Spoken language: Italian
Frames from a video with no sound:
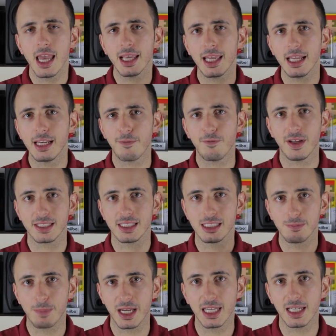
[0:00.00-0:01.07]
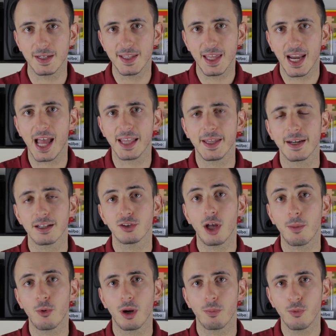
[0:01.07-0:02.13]
e che li ha fatti sparire dai radar
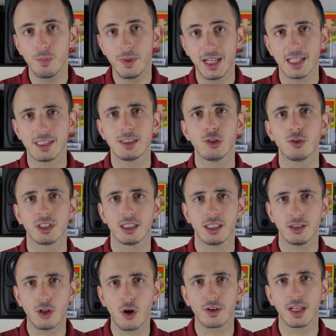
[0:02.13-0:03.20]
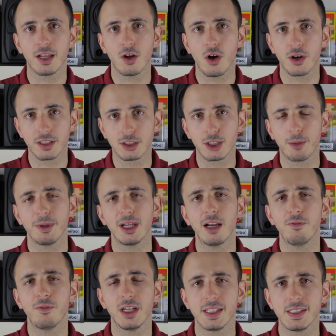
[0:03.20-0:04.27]
dopo la pubblicazioni di Donkey Kong Tropical
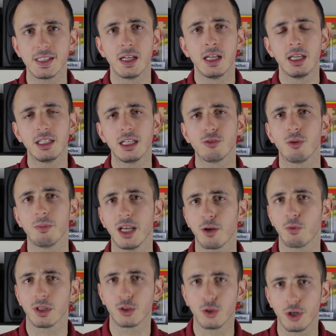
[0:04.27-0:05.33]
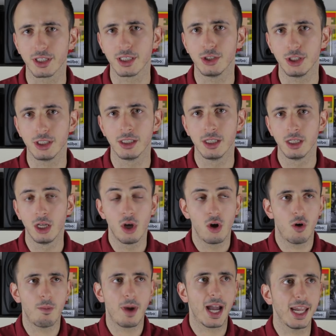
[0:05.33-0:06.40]
Freeze nel 2014.
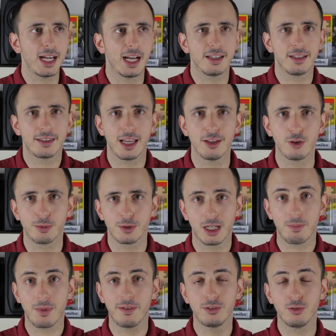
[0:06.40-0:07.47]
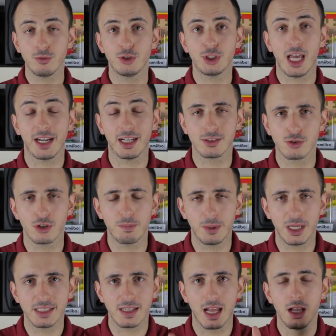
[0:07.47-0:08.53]
O magari la Nintendo potrebbe annunciare a
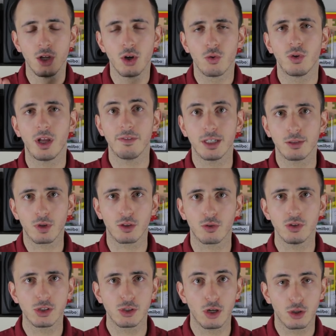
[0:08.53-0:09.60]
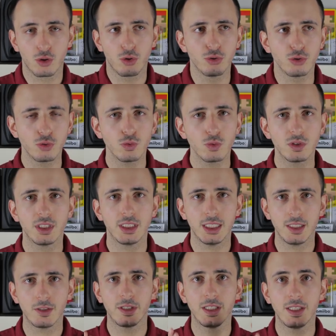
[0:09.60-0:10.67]
sorpresa una Virtual Console con tutti i
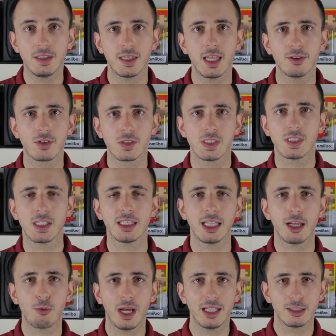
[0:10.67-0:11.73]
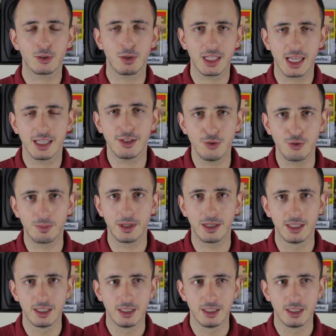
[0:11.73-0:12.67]
titoli Nintendo 64 e GameCube,